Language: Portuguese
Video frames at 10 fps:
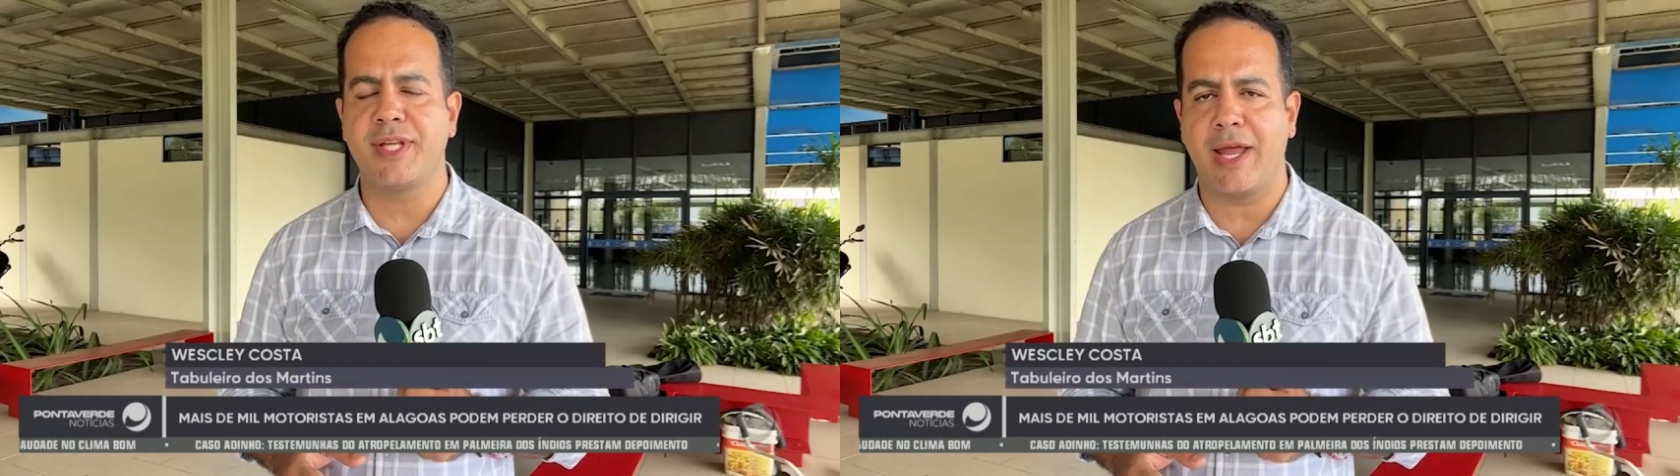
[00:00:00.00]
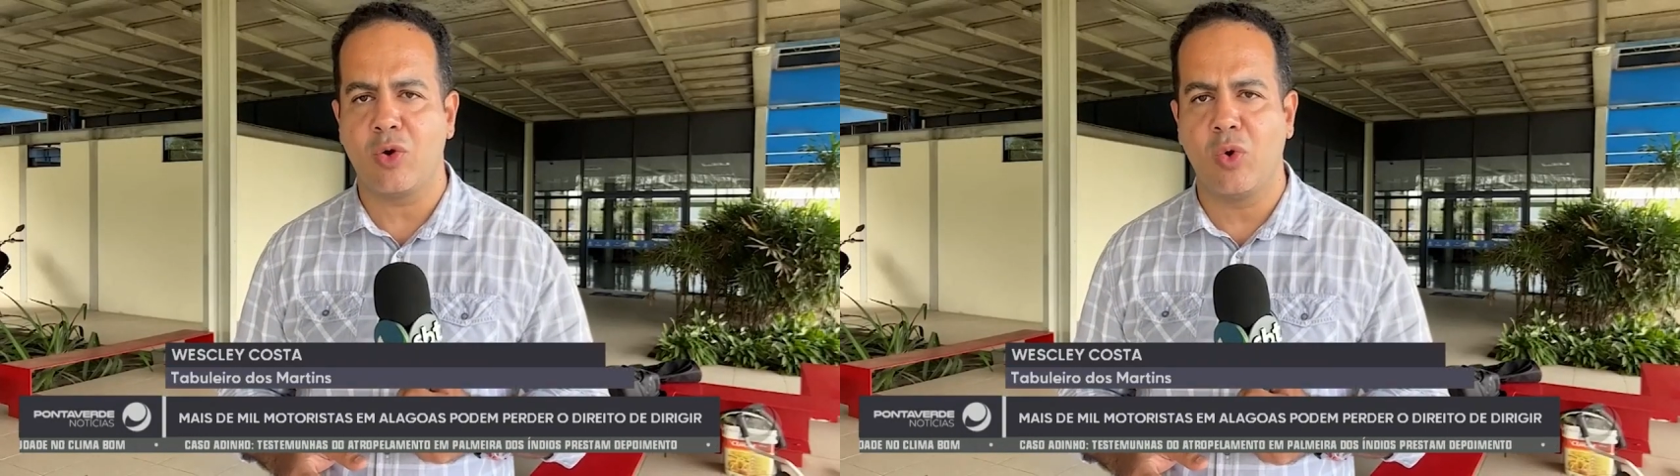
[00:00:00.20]

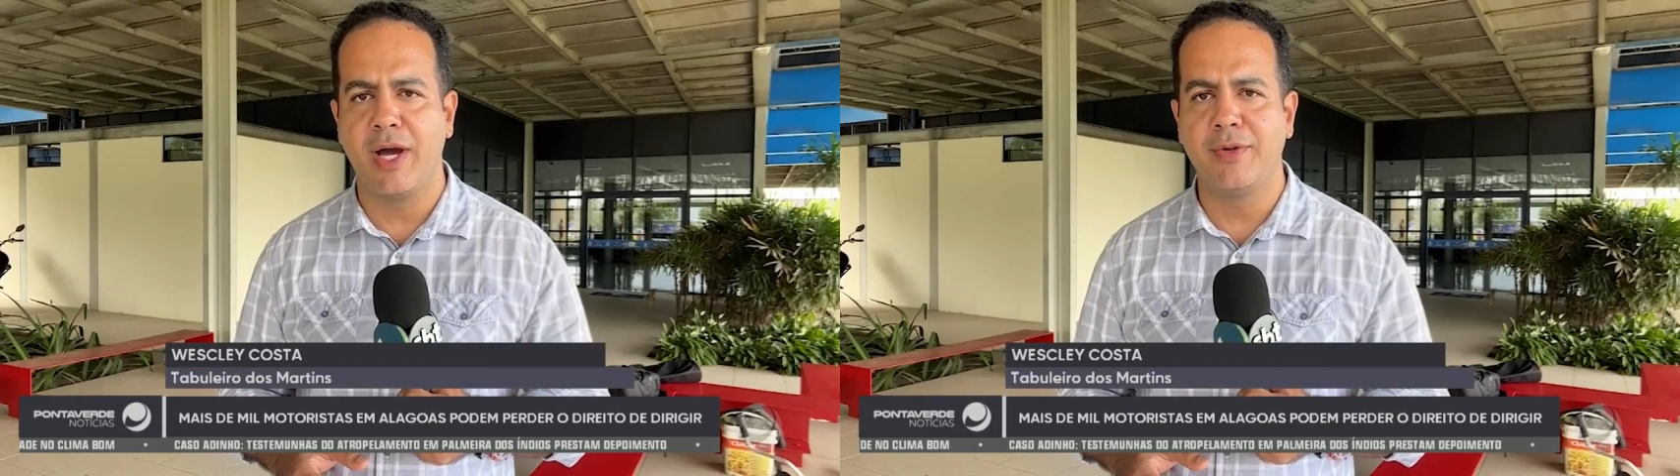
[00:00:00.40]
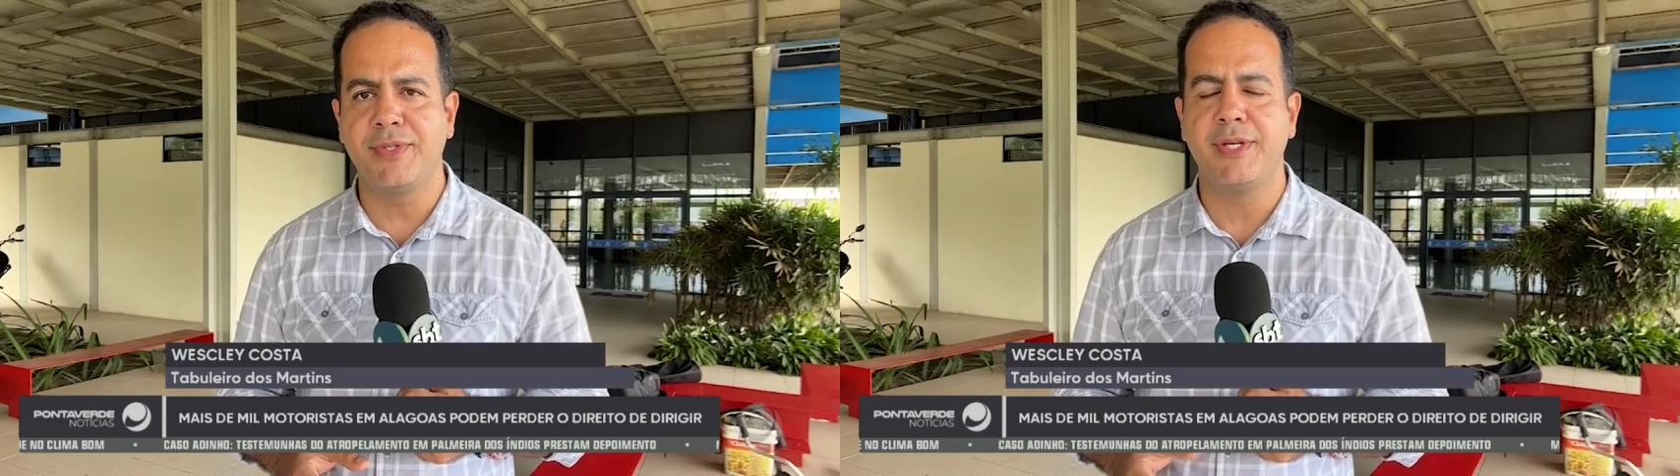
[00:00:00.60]

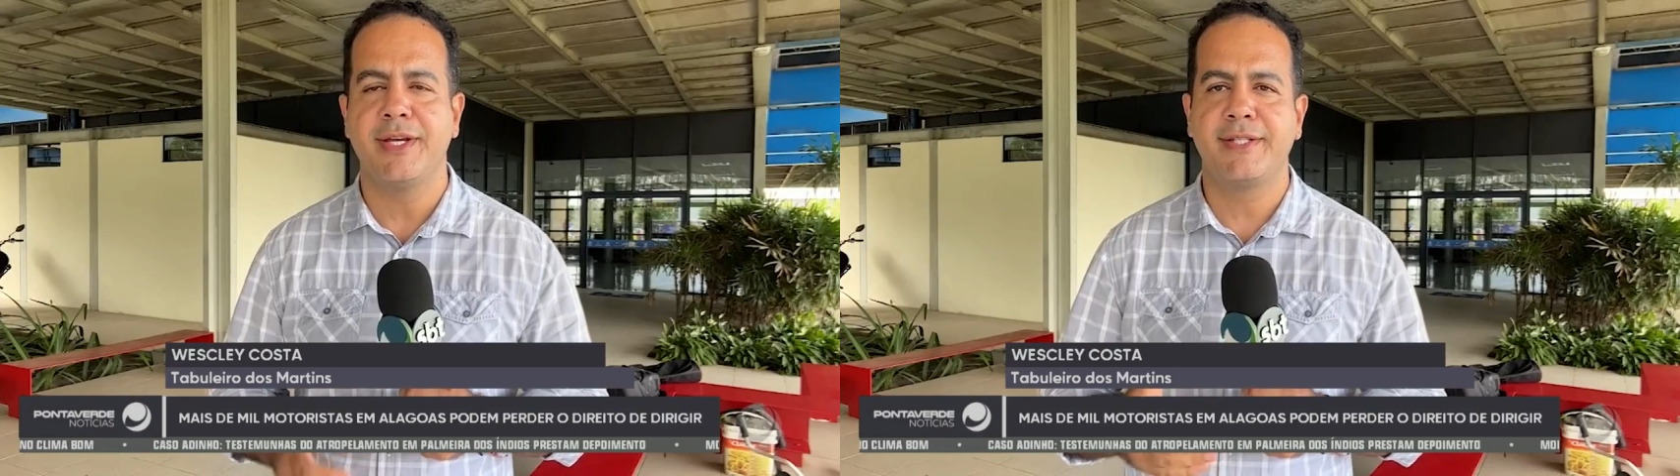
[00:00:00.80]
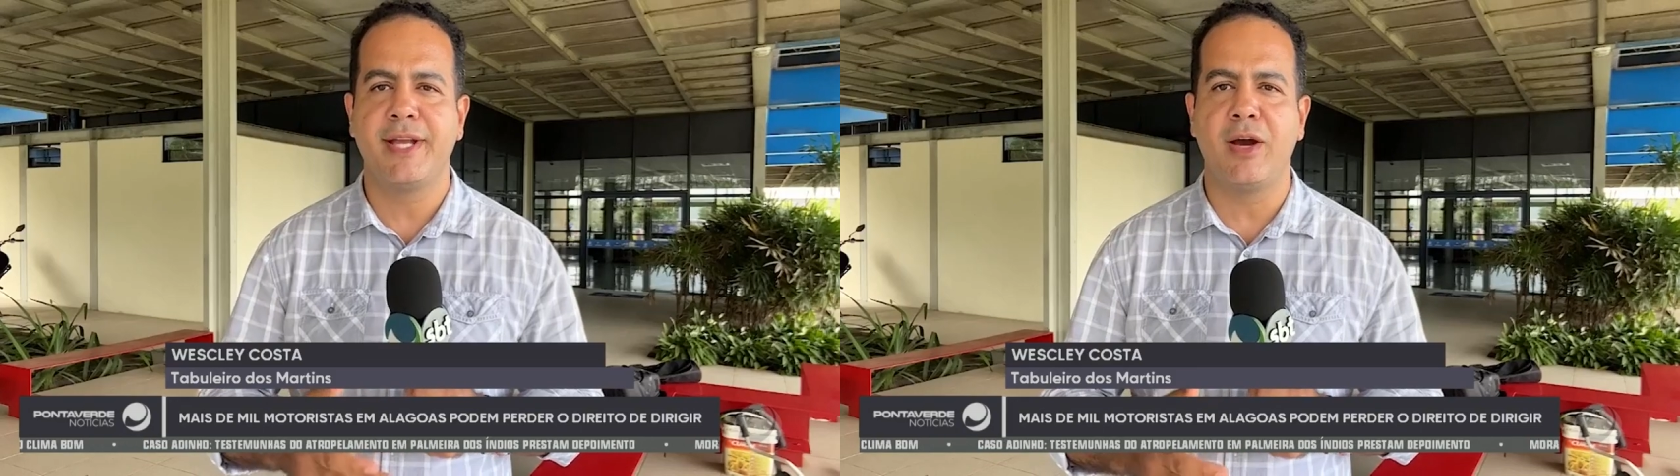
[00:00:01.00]
alagoanos
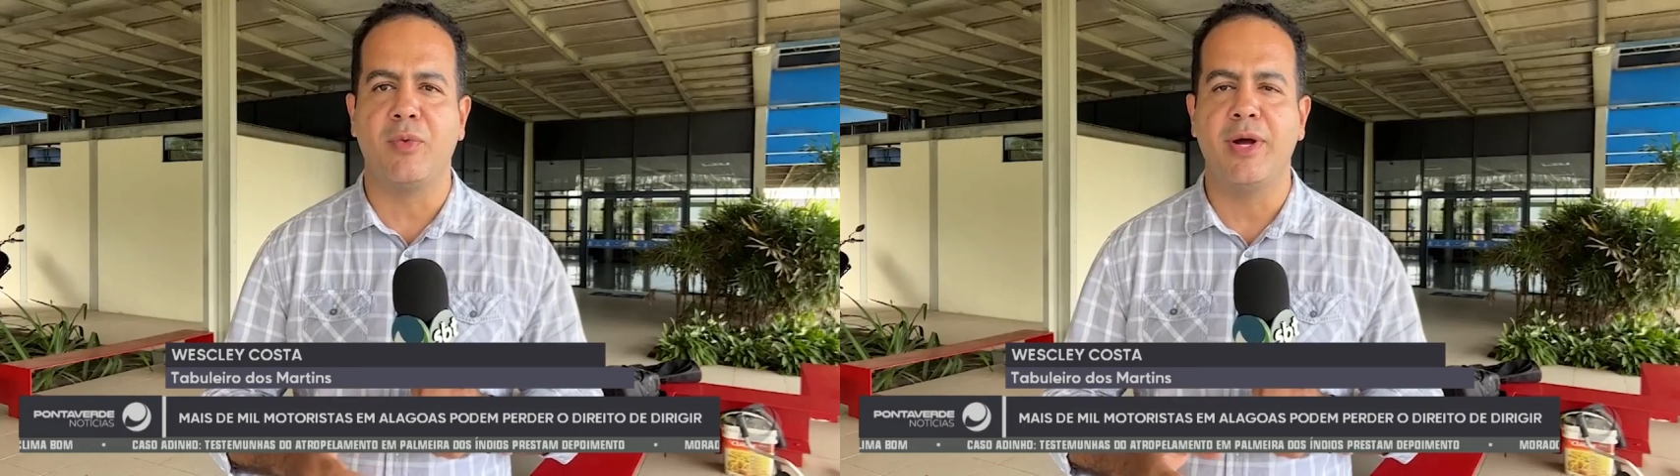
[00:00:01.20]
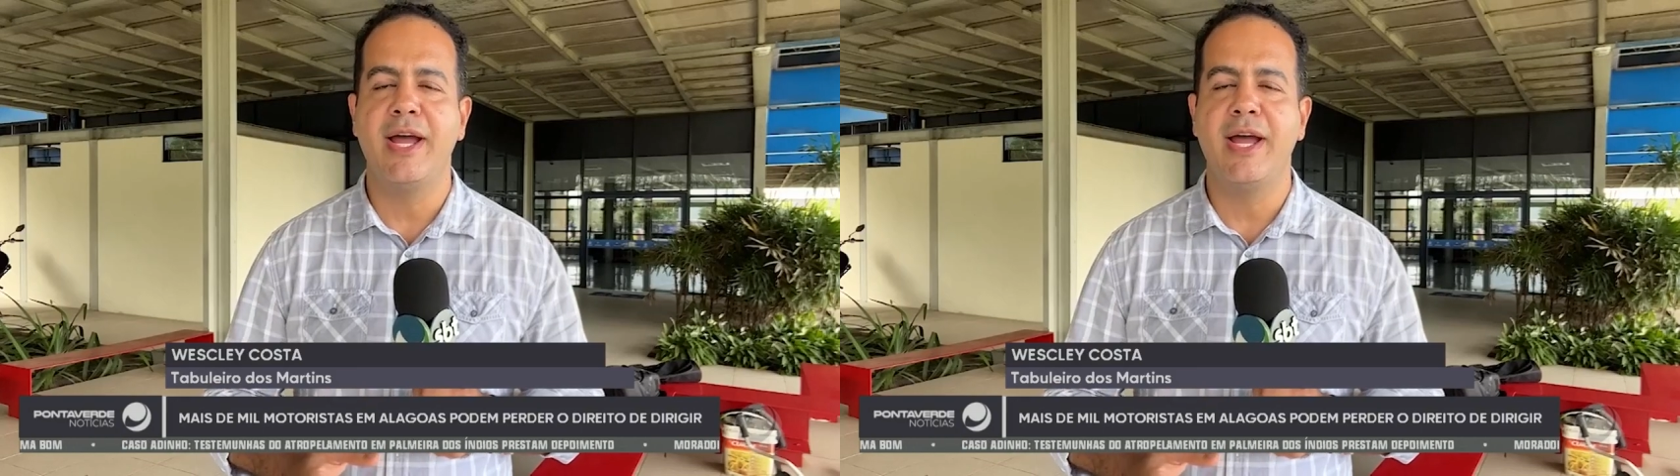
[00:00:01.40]
são